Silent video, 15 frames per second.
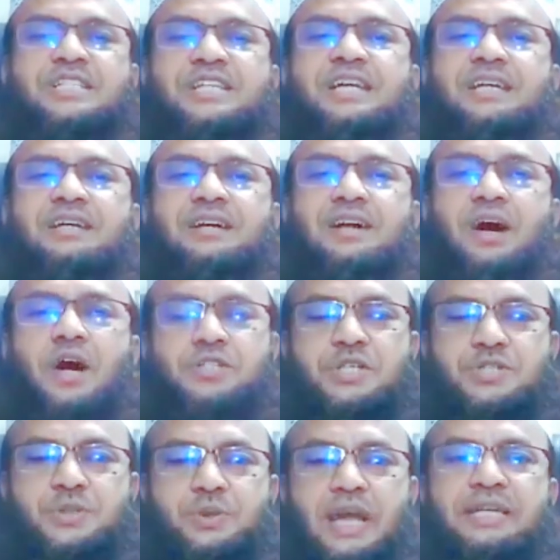এসে
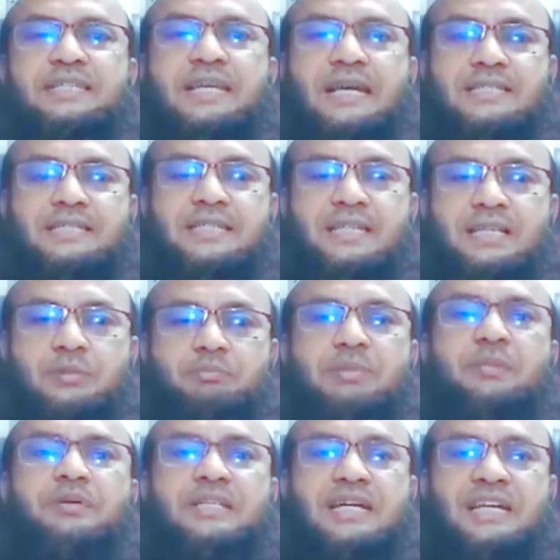হজরত জোরাইজের কাছে
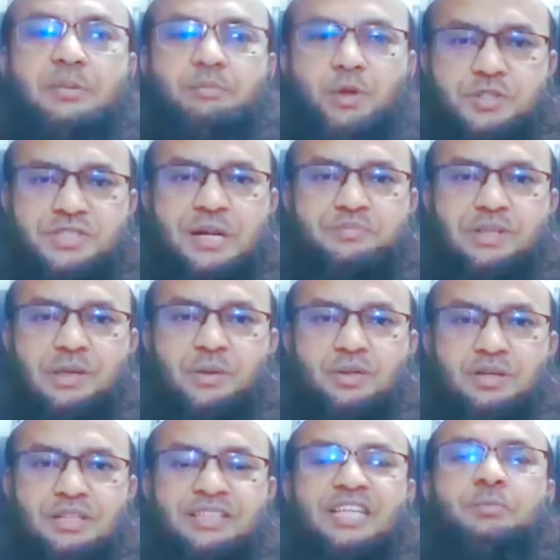ব্যবিচারের প্রস্তাব দিল
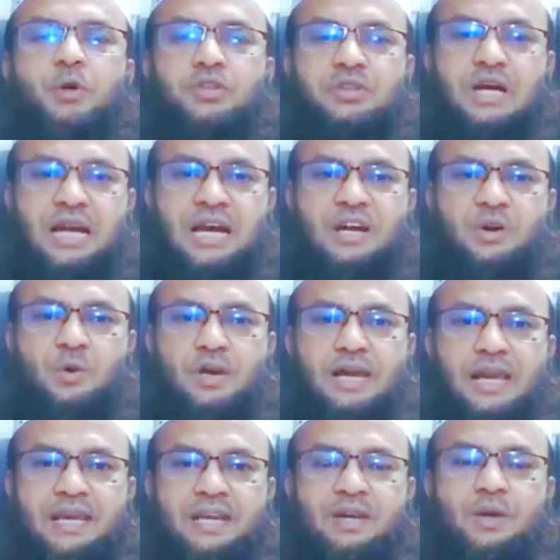তিনি প্রত্যাখ্যান
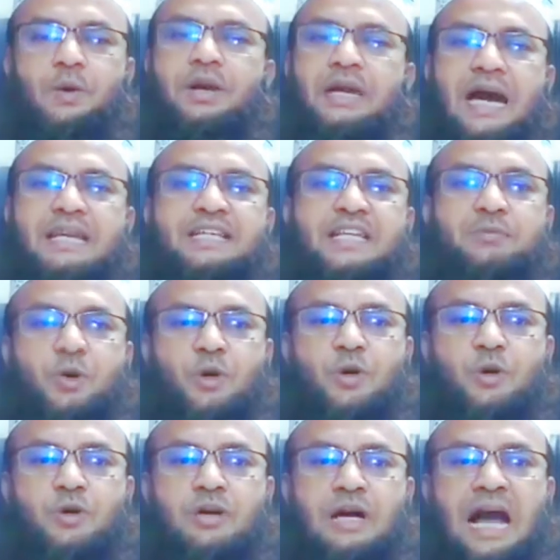করলেন ওই নারীটি
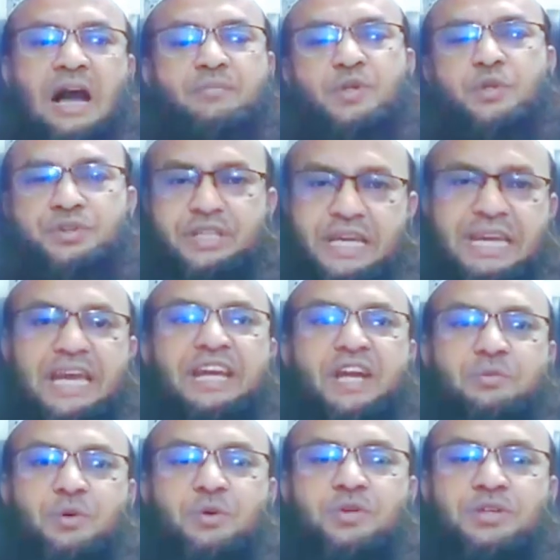বলল আমিও দেখে
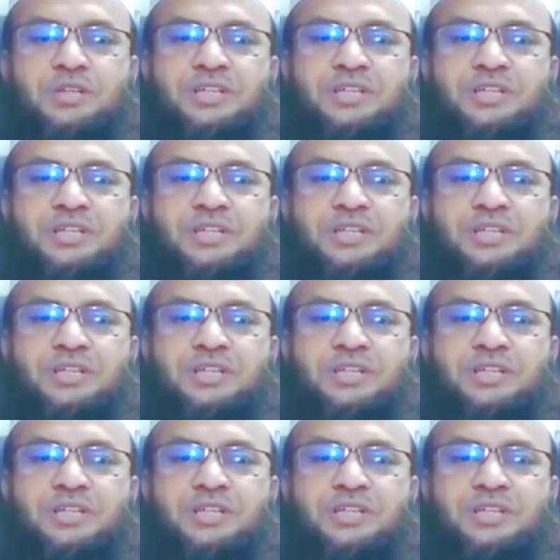নেব